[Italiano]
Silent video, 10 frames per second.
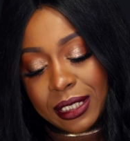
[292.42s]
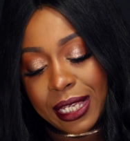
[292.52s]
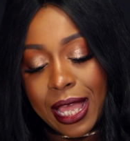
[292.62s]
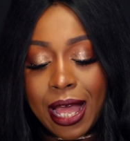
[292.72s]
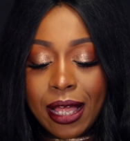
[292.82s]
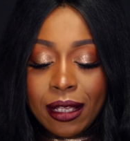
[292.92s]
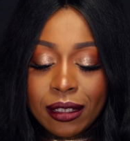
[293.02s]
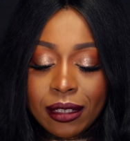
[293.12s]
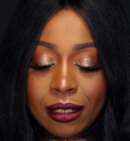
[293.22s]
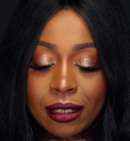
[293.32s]
che è
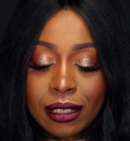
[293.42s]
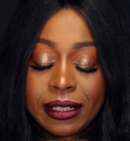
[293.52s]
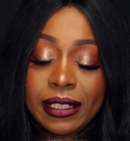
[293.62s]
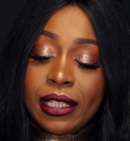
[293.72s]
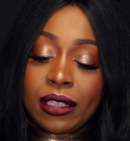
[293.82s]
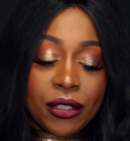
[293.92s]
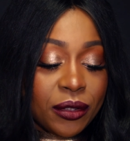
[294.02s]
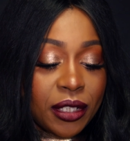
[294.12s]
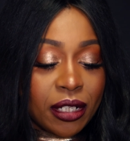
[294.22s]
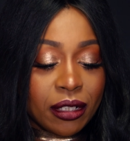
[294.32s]

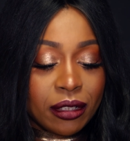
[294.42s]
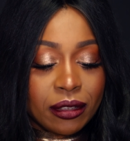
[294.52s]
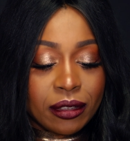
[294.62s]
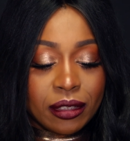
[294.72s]
Millionaire